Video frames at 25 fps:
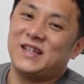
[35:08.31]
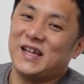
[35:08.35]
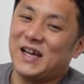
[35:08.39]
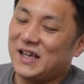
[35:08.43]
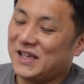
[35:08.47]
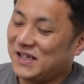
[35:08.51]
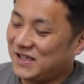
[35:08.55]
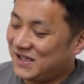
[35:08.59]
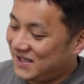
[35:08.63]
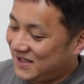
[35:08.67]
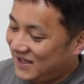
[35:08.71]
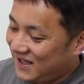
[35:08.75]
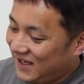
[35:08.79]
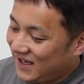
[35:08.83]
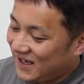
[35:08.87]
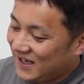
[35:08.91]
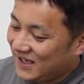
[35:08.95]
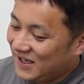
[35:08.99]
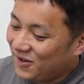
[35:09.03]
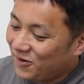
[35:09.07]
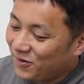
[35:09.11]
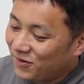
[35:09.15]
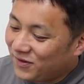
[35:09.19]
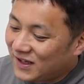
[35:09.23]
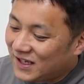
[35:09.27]
対して
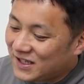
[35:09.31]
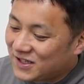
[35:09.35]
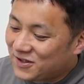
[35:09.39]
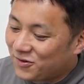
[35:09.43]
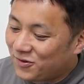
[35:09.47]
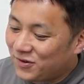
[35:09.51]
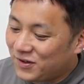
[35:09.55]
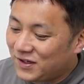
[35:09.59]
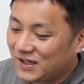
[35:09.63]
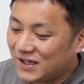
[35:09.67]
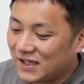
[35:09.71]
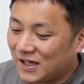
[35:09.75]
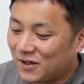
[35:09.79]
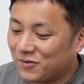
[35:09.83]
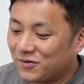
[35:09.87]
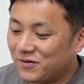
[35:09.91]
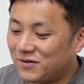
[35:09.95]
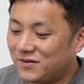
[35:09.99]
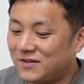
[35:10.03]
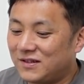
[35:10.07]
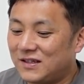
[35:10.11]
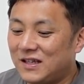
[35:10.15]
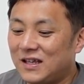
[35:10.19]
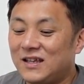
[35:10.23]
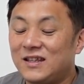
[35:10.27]
いろんな商品が売っ
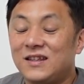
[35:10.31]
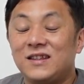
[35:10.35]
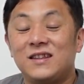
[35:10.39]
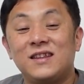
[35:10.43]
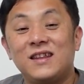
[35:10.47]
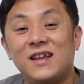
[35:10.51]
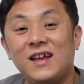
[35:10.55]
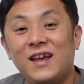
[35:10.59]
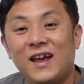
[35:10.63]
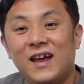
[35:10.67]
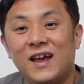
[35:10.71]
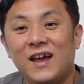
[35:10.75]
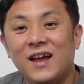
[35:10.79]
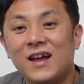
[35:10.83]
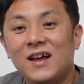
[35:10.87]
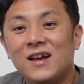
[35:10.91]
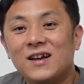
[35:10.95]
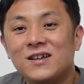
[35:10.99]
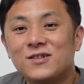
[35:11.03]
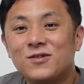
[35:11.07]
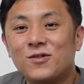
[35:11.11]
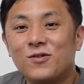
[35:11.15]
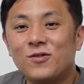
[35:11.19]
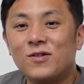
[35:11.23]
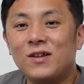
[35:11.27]
ていて、
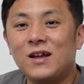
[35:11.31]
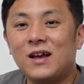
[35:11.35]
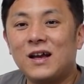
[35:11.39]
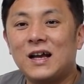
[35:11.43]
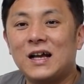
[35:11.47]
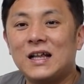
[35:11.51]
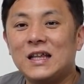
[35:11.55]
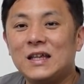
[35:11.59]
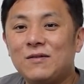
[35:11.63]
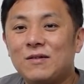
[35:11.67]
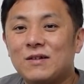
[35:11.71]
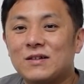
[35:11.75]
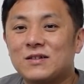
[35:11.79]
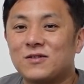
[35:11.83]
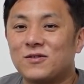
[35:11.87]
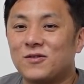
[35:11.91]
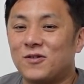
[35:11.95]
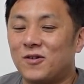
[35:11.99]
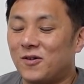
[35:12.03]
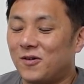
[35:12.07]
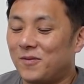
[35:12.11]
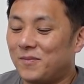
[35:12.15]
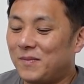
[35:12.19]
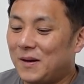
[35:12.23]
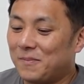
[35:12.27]
その中にはそ
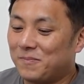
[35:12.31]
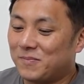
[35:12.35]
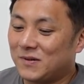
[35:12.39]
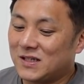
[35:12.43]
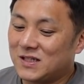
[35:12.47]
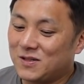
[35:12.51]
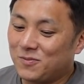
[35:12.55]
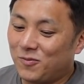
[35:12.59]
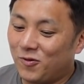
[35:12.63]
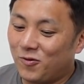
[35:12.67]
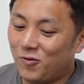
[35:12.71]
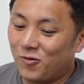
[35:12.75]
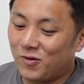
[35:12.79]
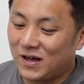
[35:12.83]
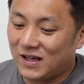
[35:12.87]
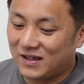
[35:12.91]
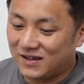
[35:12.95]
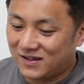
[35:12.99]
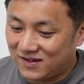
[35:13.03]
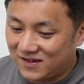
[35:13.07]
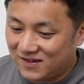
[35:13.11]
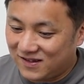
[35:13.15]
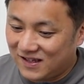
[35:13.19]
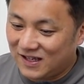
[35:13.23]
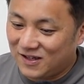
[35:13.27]
の、まあ、プラシーボ効
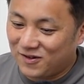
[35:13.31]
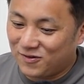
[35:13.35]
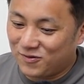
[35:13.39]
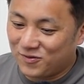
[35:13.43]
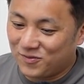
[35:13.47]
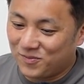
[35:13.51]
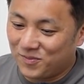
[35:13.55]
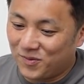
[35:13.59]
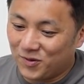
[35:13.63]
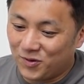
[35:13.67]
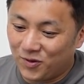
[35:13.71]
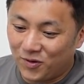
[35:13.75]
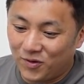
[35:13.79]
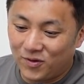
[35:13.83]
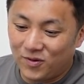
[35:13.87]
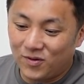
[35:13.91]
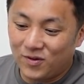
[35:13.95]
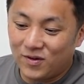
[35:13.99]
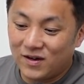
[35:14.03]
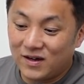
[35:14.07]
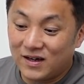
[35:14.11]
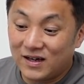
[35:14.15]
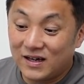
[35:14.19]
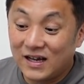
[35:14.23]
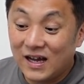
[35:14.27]
果っていうもの
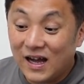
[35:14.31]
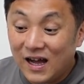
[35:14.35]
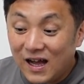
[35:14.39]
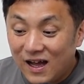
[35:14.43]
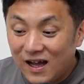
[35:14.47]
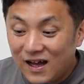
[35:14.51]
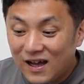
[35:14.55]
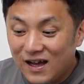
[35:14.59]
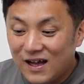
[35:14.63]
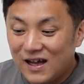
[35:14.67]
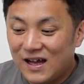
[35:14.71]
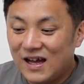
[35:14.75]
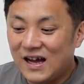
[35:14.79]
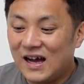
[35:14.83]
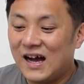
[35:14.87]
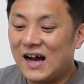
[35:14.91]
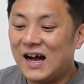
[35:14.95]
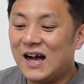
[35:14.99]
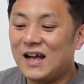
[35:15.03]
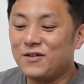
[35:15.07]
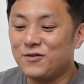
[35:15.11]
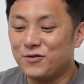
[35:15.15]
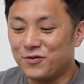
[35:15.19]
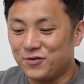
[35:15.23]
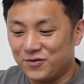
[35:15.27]
が
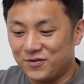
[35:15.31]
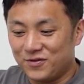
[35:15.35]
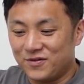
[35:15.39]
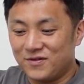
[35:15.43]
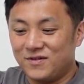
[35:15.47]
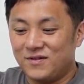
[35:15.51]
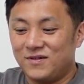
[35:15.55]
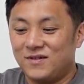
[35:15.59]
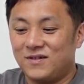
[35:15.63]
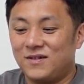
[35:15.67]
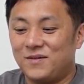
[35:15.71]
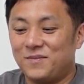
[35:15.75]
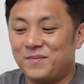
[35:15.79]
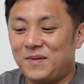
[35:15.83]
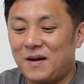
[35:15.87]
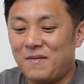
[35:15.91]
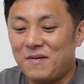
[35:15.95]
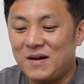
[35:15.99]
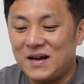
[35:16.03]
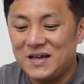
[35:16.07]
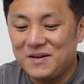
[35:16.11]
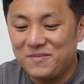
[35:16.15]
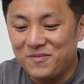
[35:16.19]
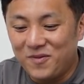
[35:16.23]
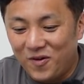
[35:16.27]
ある場
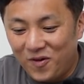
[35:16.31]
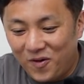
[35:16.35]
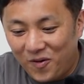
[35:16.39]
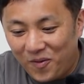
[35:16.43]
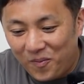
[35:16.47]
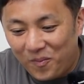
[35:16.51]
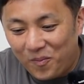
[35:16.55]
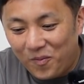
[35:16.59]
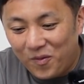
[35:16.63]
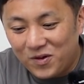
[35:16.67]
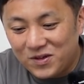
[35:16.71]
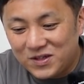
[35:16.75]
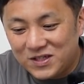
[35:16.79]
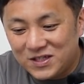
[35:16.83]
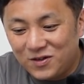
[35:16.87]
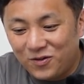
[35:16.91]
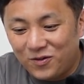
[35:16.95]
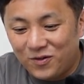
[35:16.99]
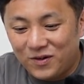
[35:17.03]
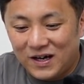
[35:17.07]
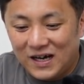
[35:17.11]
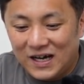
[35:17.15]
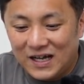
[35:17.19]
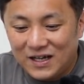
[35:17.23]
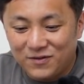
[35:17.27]
合ももち
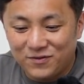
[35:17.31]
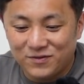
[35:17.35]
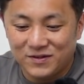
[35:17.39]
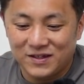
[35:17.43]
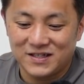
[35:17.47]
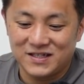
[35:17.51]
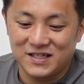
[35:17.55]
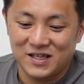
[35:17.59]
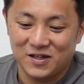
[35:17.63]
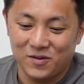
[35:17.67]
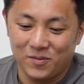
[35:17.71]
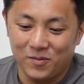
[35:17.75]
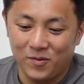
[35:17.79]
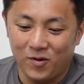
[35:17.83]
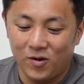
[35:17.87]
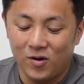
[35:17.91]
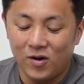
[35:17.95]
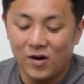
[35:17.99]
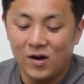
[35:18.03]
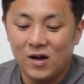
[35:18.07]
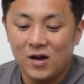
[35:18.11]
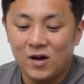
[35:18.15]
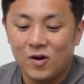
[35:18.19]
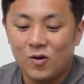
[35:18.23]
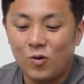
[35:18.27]
ろんあるんですけど
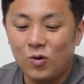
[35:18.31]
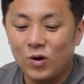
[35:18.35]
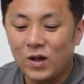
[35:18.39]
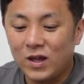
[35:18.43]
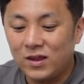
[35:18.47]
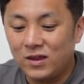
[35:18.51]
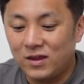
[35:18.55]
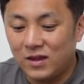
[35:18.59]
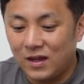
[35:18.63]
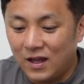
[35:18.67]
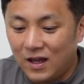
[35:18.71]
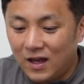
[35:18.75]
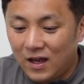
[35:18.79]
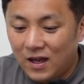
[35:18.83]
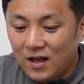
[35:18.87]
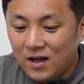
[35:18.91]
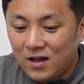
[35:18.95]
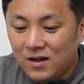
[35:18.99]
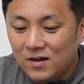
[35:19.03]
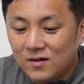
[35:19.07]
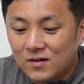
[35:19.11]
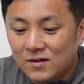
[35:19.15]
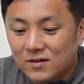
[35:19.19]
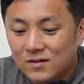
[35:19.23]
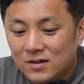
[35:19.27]
も、これって、
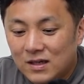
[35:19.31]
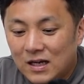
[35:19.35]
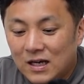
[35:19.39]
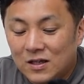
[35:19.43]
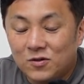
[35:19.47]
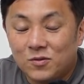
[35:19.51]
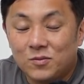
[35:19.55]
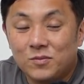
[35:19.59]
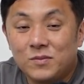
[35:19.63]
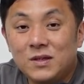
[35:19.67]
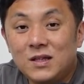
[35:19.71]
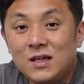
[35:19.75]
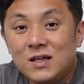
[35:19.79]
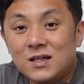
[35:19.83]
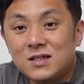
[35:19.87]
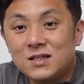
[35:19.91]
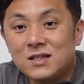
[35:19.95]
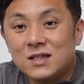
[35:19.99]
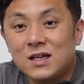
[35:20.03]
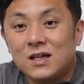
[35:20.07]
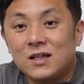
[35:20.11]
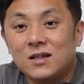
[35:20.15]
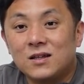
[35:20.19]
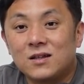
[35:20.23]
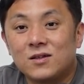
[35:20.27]
あの、皆
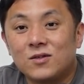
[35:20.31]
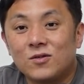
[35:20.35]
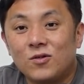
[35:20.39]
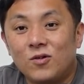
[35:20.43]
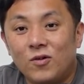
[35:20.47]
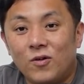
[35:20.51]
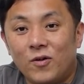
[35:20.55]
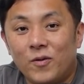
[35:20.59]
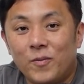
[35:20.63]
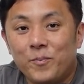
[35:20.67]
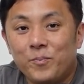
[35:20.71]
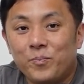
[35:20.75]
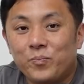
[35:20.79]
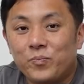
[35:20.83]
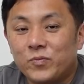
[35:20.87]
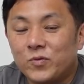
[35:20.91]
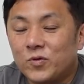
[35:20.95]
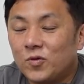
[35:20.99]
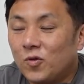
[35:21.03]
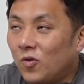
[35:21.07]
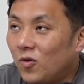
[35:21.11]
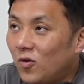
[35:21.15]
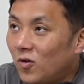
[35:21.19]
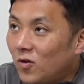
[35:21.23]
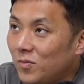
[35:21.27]
さんの
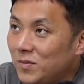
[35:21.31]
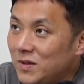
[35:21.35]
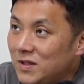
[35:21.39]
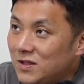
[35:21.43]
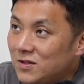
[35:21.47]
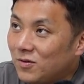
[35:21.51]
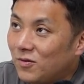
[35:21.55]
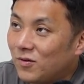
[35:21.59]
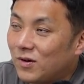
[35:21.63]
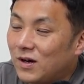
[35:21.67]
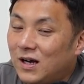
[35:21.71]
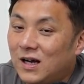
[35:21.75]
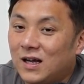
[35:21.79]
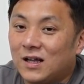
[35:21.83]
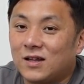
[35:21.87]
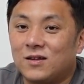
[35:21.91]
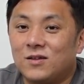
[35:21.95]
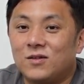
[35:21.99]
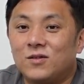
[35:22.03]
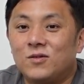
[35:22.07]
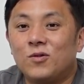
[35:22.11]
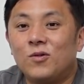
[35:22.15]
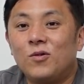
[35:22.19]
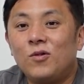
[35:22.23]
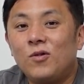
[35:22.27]
脳みそが
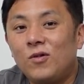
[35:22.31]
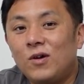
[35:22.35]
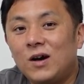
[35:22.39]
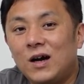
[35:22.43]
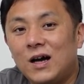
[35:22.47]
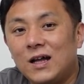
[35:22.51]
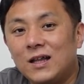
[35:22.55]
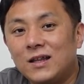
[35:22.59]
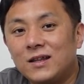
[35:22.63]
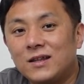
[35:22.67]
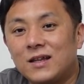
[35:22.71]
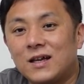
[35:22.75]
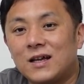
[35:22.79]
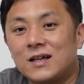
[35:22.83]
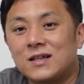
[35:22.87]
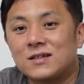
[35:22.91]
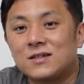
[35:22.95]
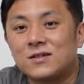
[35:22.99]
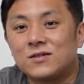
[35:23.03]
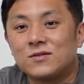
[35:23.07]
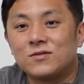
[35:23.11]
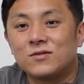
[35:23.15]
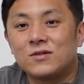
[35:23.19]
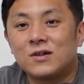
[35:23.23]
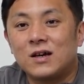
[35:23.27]
どう判断
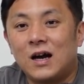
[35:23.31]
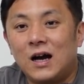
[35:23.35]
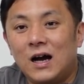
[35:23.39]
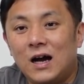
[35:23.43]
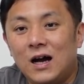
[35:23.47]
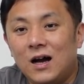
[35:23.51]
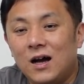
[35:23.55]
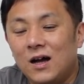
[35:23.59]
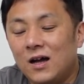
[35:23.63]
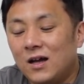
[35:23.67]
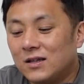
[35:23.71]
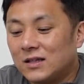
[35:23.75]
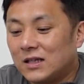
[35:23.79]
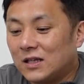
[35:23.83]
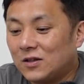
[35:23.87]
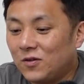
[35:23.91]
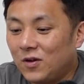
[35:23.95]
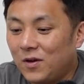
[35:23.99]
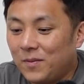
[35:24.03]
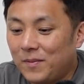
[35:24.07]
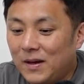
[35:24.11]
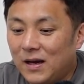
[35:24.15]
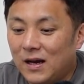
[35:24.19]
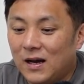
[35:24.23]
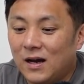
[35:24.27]
するか、
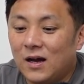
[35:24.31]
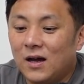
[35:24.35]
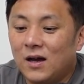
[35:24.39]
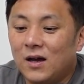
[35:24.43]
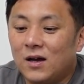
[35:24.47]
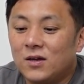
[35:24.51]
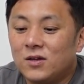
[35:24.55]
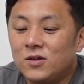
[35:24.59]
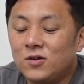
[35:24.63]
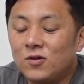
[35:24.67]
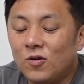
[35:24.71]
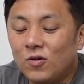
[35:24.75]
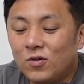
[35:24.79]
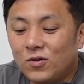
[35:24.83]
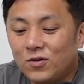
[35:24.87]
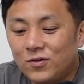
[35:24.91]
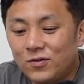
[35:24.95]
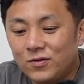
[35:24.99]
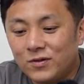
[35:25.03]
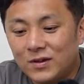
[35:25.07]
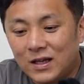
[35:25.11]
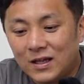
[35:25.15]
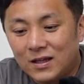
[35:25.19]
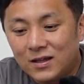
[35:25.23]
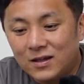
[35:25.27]
例えば良
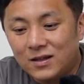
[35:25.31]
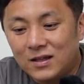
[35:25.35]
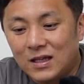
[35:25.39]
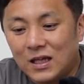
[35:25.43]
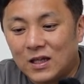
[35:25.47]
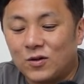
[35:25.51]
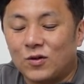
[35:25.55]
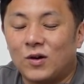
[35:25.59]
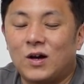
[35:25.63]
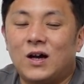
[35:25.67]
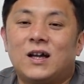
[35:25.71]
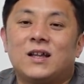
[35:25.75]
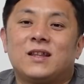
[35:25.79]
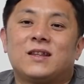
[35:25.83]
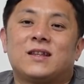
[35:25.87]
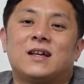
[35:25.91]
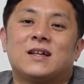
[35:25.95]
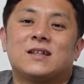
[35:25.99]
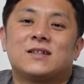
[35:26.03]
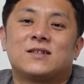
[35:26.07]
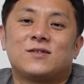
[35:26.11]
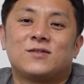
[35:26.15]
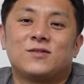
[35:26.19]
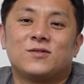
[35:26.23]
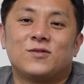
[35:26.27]
くなったと判
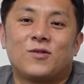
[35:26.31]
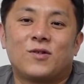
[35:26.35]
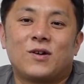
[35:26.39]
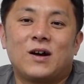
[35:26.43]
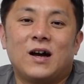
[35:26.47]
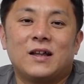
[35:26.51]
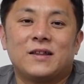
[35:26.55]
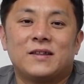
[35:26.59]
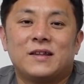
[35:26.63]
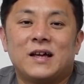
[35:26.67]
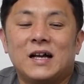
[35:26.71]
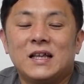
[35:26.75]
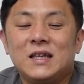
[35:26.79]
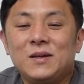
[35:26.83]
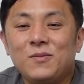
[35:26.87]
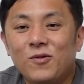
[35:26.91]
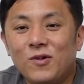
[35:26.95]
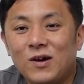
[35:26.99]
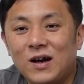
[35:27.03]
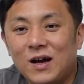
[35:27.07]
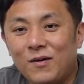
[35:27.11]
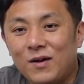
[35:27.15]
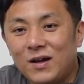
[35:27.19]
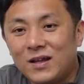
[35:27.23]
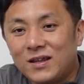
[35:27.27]
断するのか、何
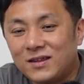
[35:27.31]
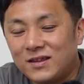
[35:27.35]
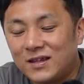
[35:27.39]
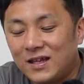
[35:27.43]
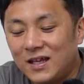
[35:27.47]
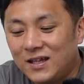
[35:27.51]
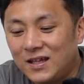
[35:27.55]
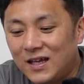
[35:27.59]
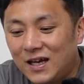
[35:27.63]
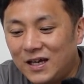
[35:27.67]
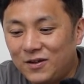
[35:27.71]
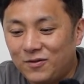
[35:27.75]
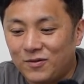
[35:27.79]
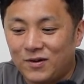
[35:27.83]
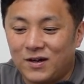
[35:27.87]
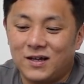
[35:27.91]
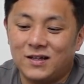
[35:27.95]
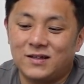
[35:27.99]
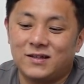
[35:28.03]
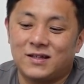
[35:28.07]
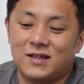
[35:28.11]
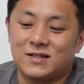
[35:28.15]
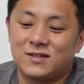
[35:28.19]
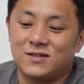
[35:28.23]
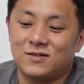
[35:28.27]
も変わっていないと
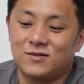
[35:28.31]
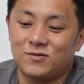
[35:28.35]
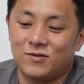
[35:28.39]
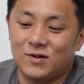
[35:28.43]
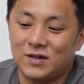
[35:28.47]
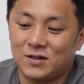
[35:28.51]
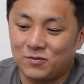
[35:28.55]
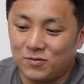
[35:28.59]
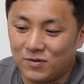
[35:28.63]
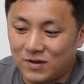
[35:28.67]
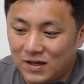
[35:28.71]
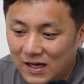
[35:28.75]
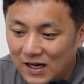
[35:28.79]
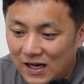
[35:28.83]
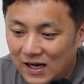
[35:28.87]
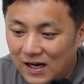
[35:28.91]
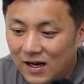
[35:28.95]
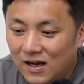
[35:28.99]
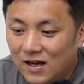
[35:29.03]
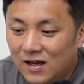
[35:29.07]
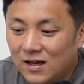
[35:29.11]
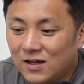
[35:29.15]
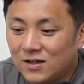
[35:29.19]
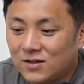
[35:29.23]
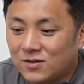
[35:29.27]
判断するのかとか、
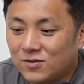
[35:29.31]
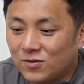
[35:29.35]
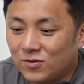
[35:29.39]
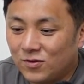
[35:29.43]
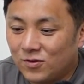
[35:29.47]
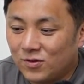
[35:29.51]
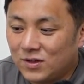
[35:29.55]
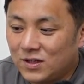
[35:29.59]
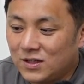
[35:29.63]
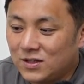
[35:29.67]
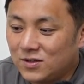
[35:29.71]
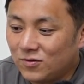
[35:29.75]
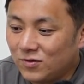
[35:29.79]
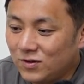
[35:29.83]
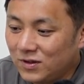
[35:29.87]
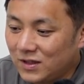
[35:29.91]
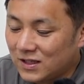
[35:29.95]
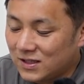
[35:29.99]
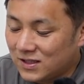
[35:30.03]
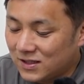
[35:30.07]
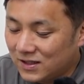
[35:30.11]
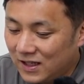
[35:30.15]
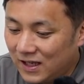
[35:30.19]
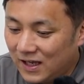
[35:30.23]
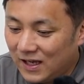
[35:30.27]
その非常に
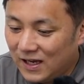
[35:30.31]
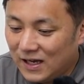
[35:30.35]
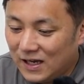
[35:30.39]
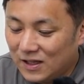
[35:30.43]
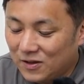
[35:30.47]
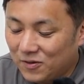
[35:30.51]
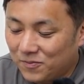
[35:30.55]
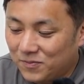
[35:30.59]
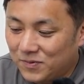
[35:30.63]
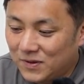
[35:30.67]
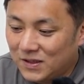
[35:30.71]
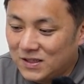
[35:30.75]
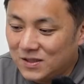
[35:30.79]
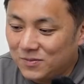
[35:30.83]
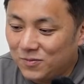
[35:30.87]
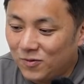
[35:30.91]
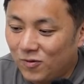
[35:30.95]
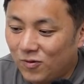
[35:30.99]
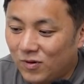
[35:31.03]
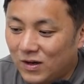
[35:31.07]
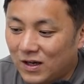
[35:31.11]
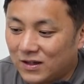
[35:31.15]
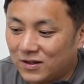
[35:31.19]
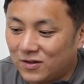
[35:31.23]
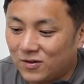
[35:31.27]
ですね、あの、プラシーボ
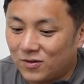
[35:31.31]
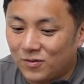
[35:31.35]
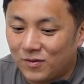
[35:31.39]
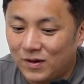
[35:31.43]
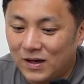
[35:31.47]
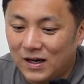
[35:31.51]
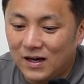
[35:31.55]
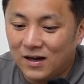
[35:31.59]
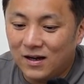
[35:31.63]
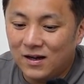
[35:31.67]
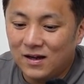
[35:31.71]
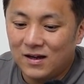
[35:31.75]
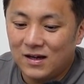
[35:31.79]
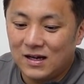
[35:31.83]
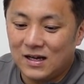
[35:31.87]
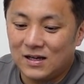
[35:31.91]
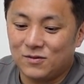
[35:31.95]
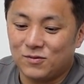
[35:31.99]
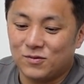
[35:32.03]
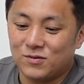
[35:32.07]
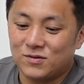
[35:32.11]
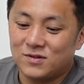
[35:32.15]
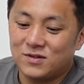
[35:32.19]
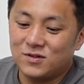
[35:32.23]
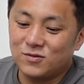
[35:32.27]
効果っていうのは、あ
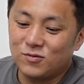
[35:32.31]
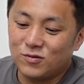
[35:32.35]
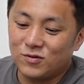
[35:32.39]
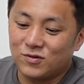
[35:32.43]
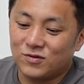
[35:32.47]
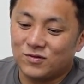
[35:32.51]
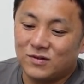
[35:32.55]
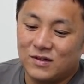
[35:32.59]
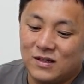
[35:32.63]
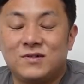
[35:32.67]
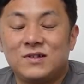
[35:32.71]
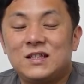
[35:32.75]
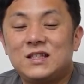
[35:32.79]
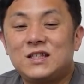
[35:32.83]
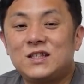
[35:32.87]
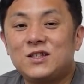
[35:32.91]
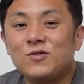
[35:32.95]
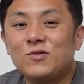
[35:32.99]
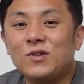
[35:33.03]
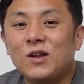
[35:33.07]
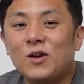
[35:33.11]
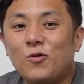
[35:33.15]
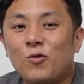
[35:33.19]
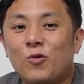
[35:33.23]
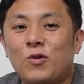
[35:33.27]
の、すごく必
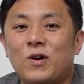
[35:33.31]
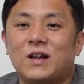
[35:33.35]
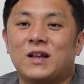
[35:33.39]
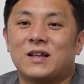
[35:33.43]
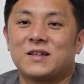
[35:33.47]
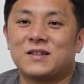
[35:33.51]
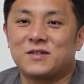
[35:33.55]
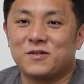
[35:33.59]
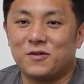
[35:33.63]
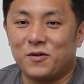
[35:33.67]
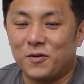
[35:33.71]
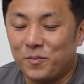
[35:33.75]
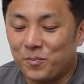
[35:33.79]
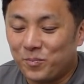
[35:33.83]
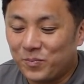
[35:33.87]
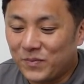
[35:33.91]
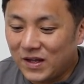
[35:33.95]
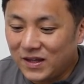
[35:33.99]
要な効果なんですよ。